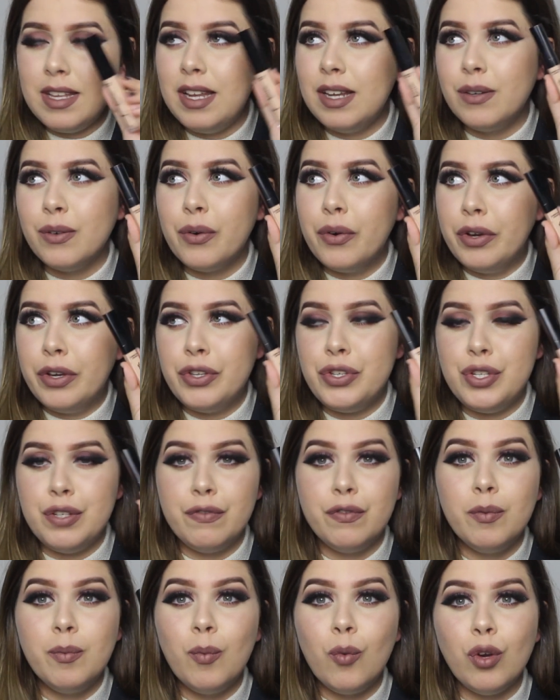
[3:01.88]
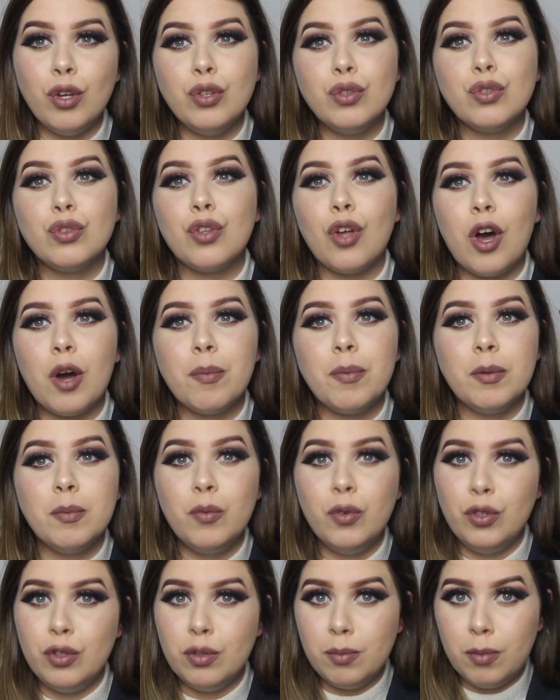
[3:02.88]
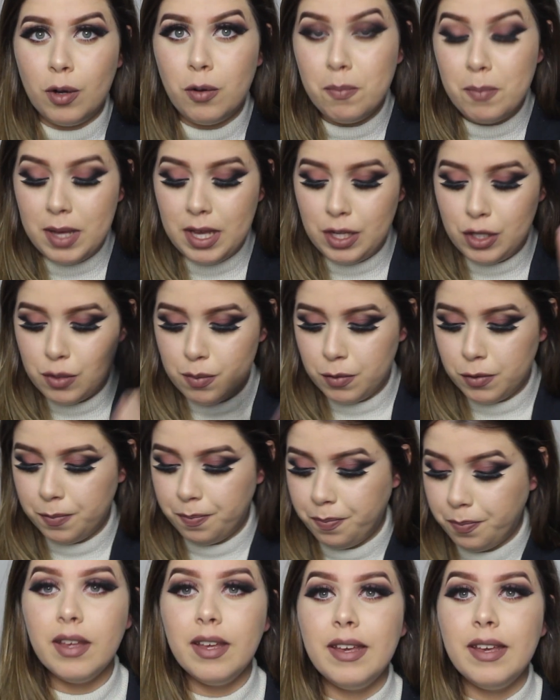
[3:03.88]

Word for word: e ele é um corretivo muito top, muito bom mesmo.